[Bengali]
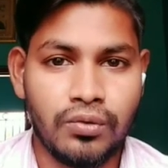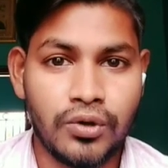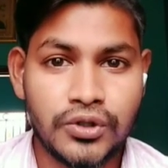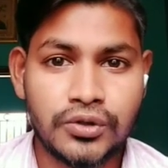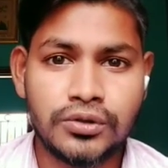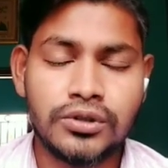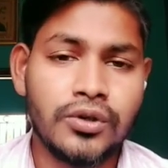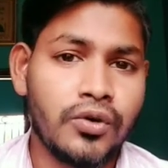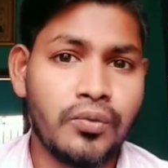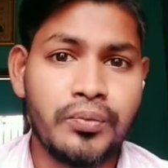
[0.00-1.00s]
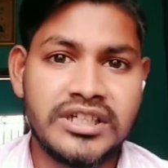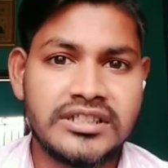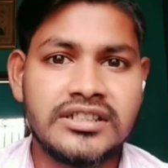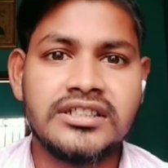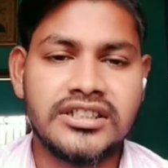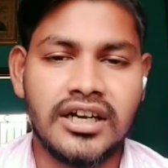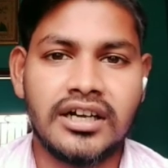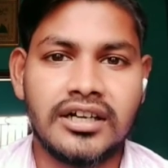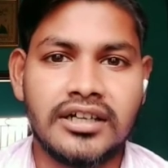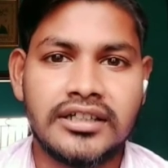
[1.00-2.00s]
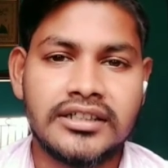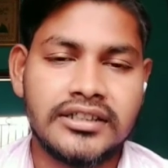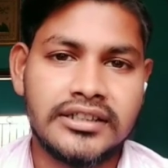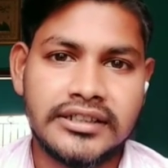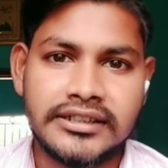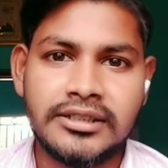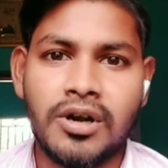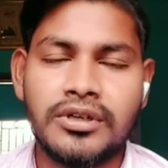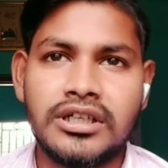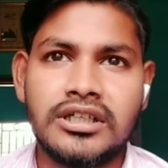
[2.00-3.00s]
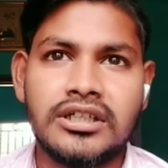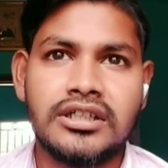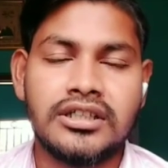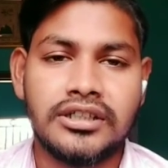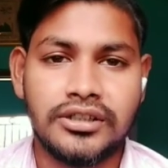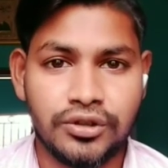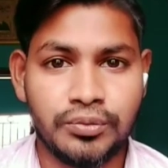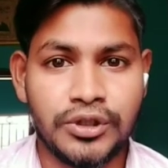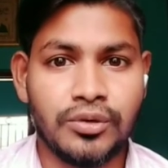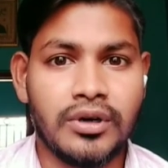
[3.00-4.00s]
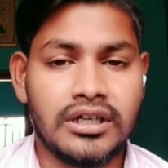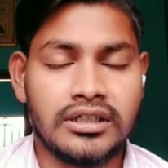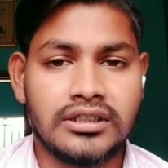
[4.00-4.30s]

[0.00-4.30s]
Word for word: ওষুধ ও মেডিসিন ছাড়া কিভাবে তুমি তোমার